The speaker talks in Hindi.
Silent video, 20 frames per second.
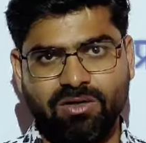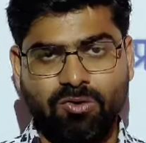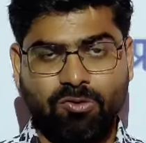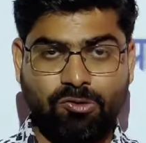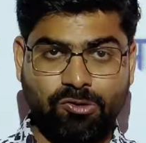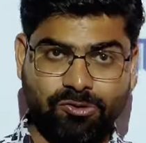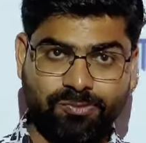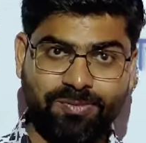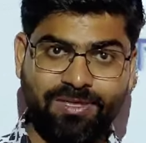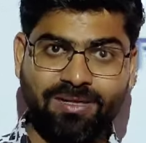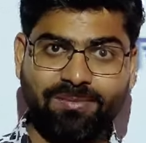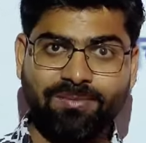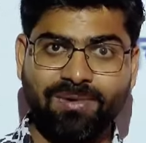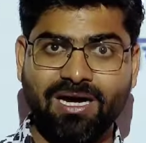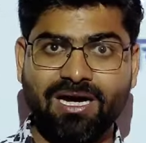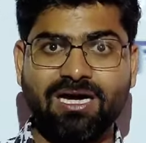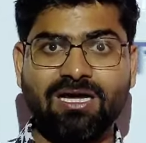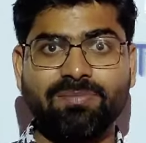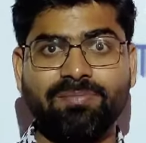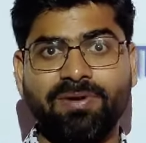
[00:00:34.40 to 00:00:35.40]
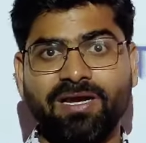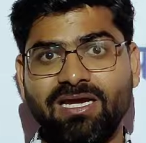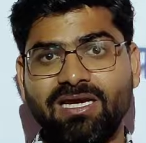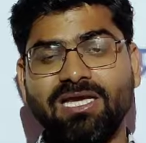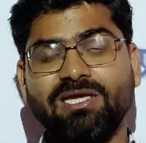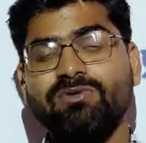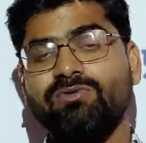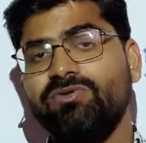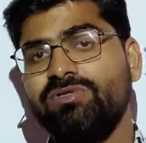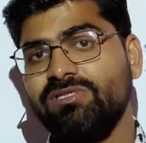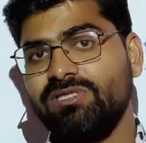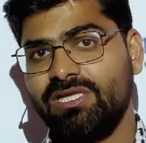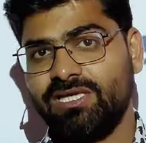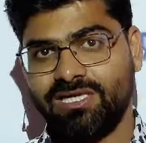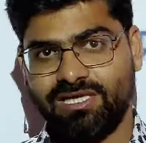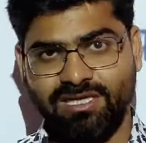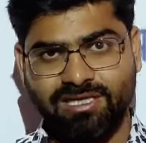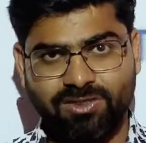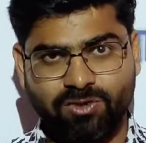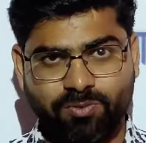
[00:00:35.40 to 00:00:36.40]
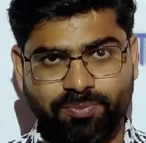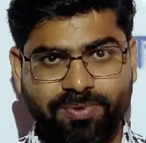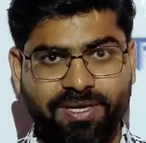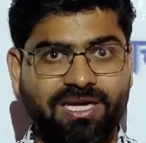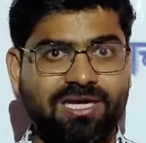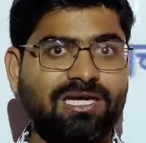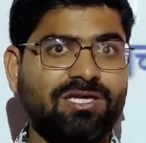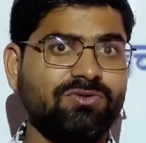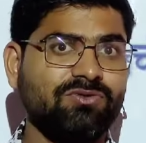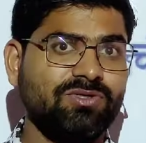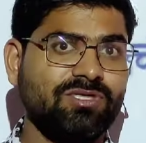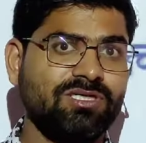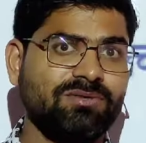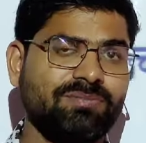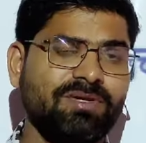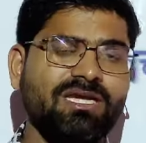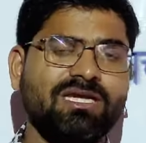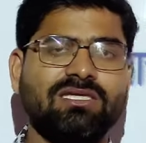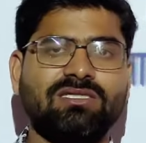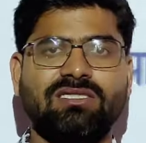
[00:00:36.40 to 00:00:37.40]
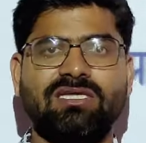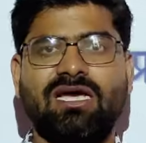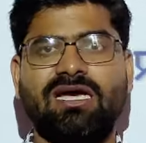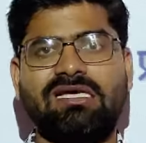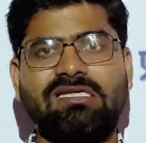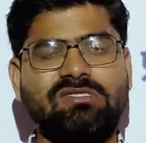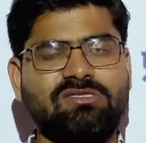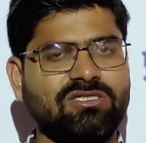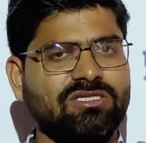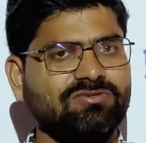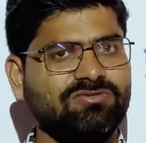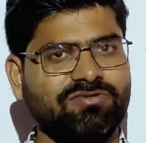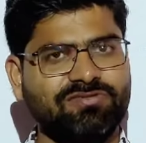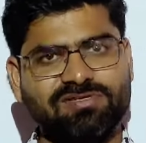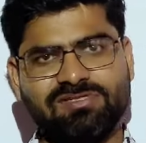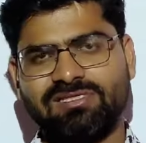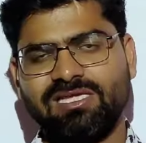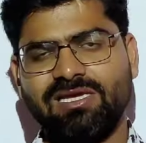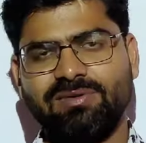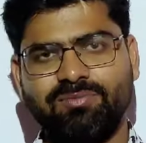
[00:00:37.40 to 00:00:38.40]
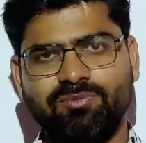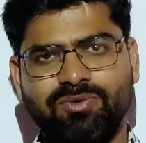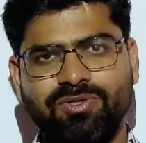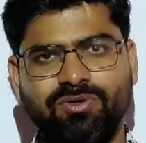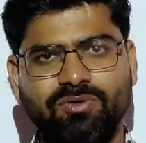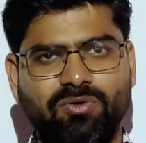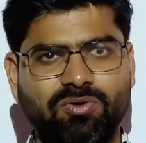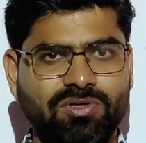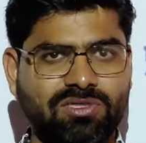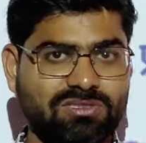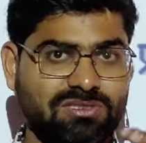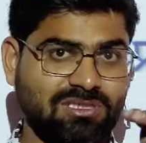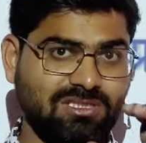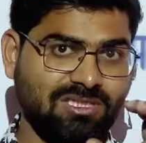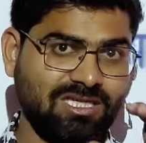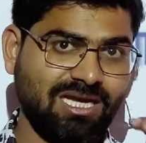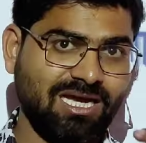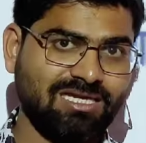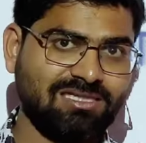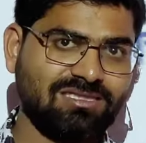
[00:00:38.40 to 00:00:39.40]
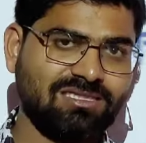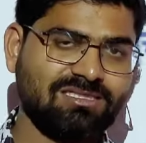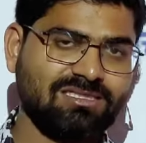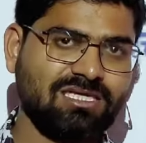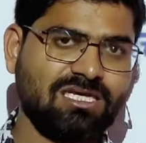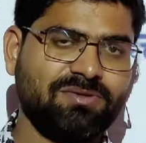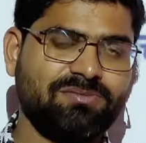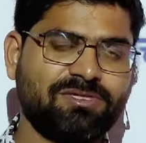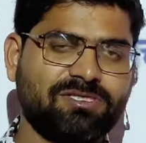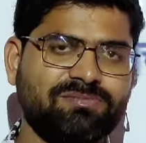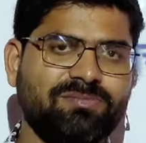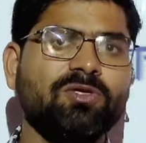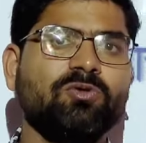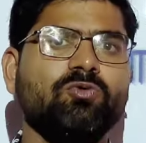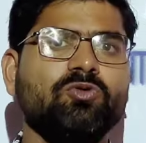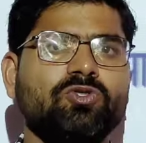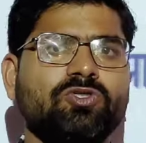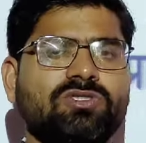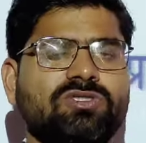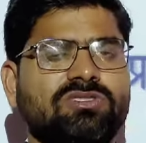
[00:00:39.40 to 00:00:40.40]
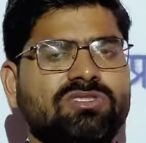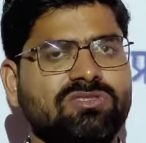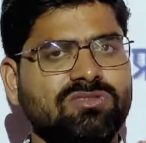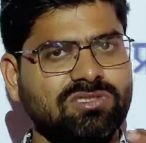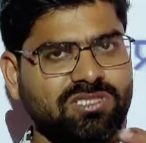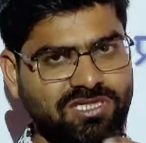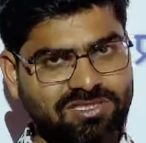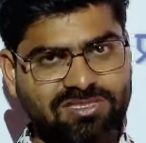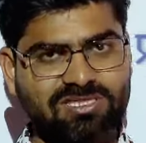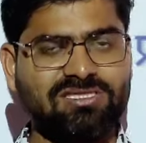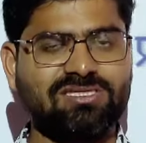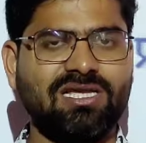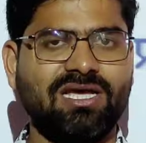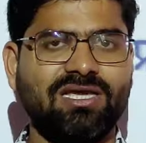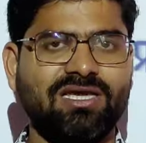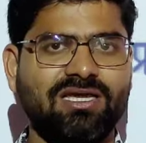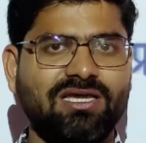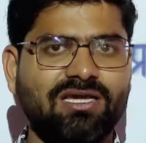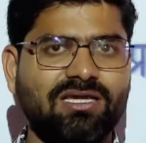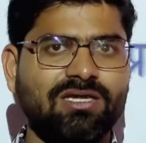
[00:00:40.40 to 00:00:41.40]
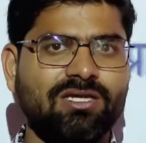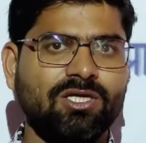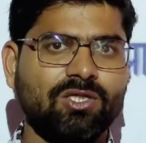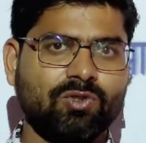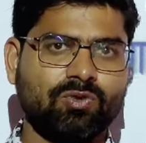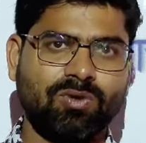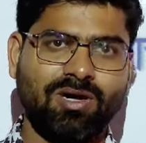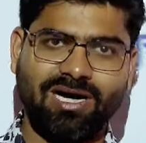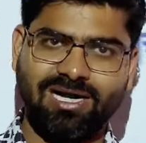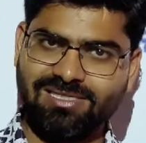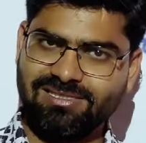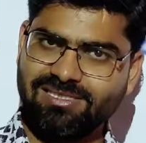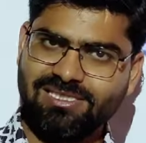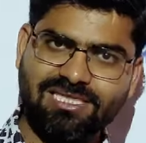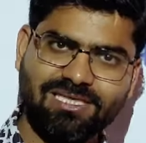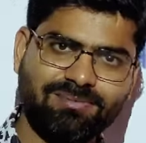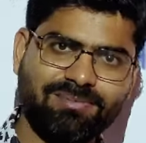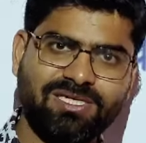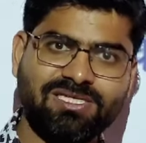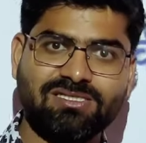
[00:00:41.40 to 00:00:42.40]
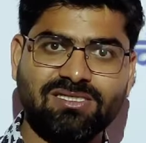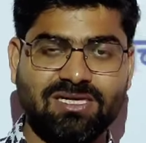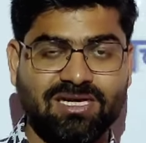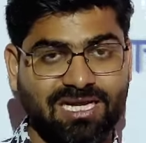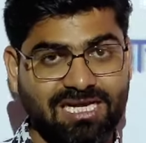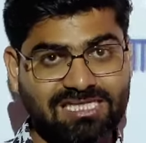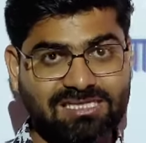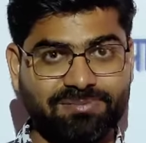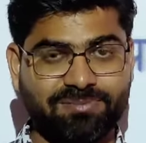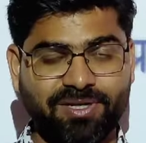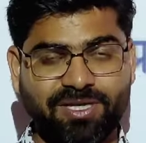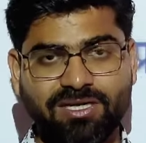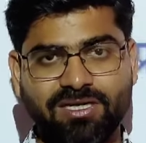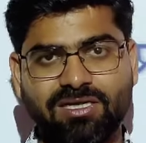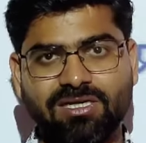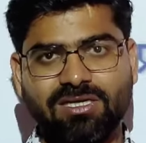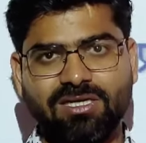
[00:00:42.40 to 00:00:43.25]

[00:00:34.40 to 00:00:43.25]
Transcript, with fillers: उसमें हम अगर पहला यूनिट देखें तो पहले यूनिट में इतिहास की व्यवस्था है पूरी और इस इतिहास के सिलेबस में कुछ चेंजेस आए हैं तो आज से हम इस क्लास में